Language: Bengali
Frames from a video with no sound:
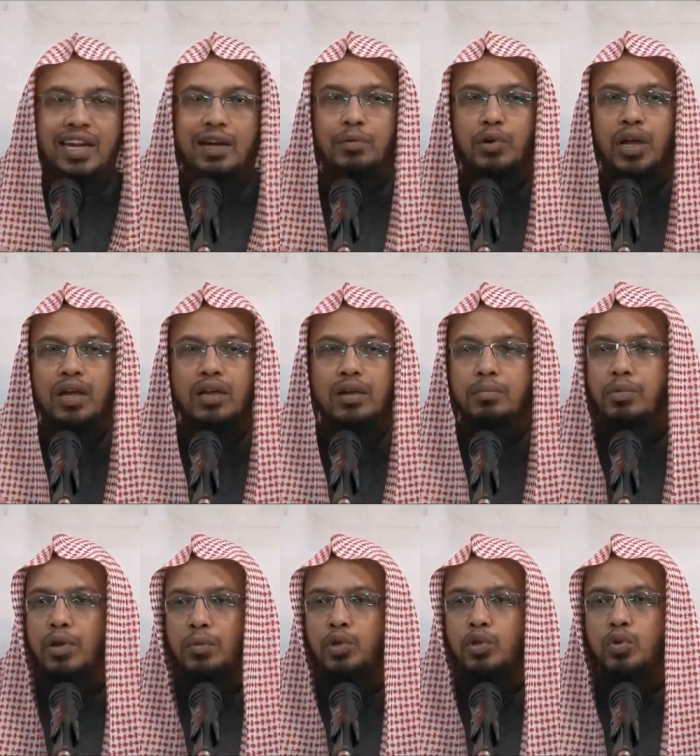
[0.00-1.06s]
ছাড়ব না
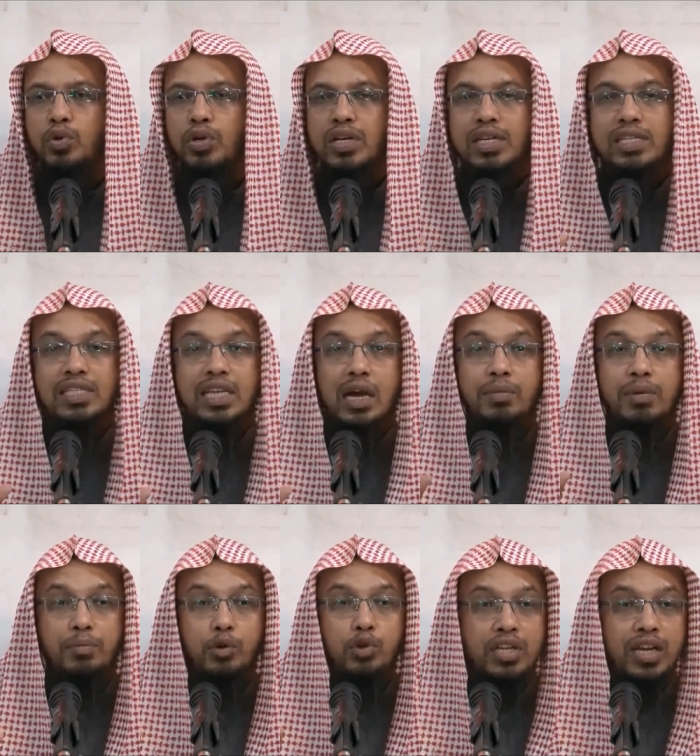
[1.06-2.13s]
প্রিয় বন্ধু
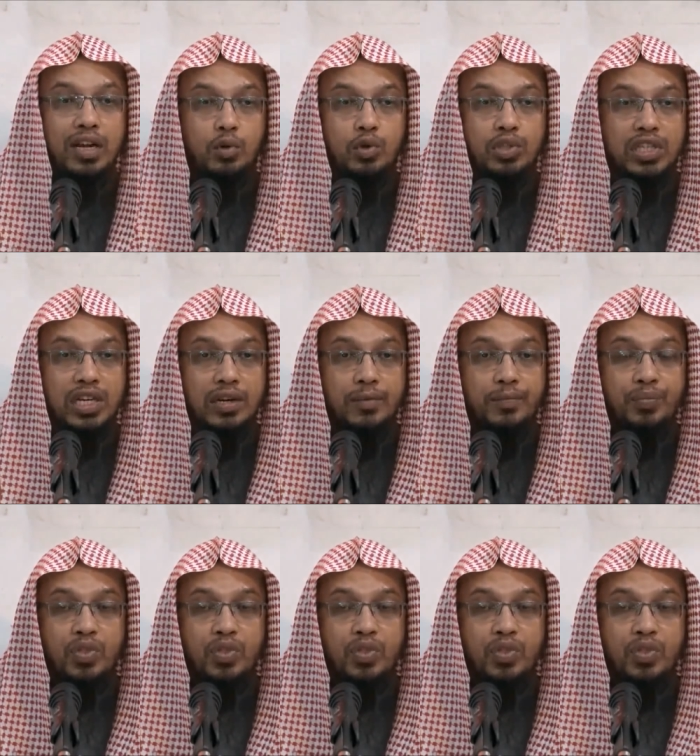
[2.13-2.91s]
সাহাবি প্রতিজ্ঞা করছেন